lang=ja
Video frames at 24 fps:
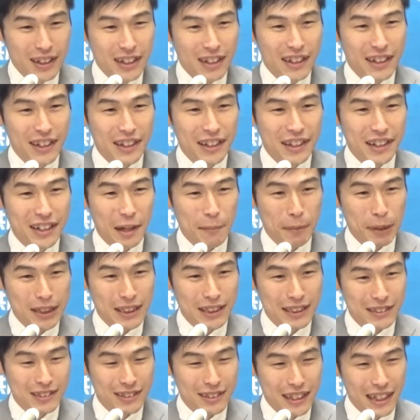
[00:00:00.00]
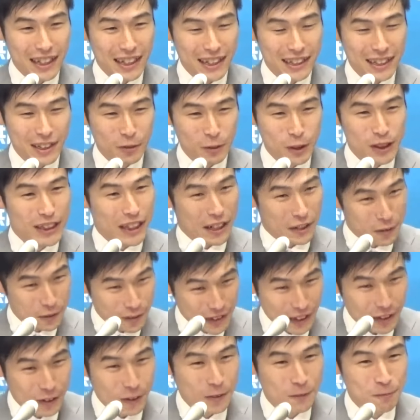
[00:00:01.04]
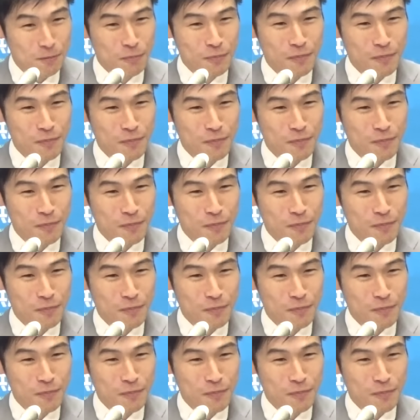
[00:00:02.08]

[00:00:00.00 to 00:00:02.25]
えやましい使い方をしているんだと、